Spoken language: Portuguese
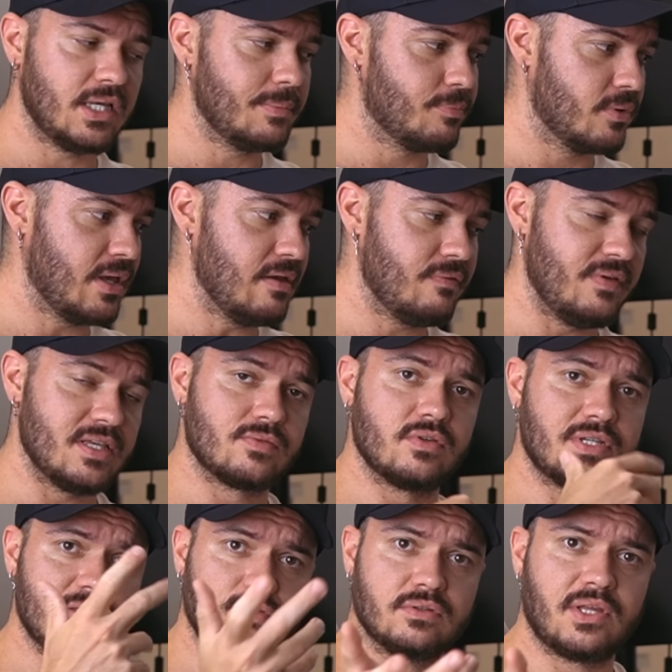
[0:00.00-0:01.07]
aí, porque enfim, se
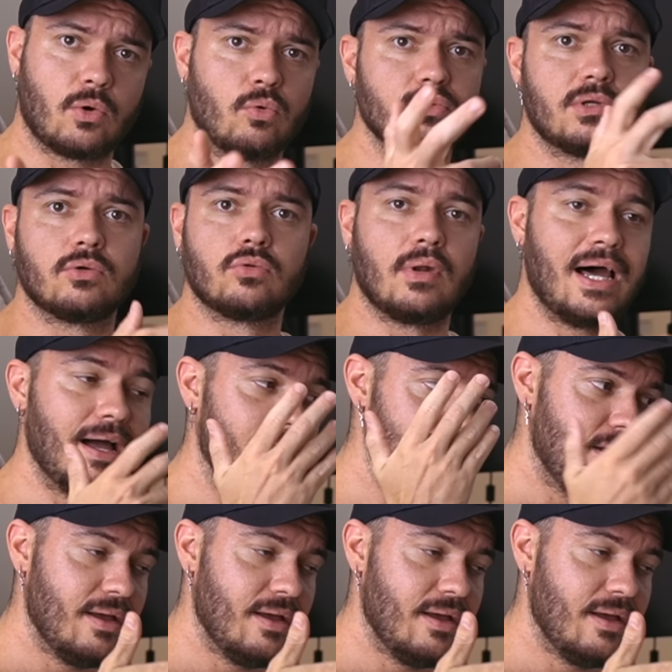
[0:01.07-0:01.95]
vocês vão ter conteúdo lá,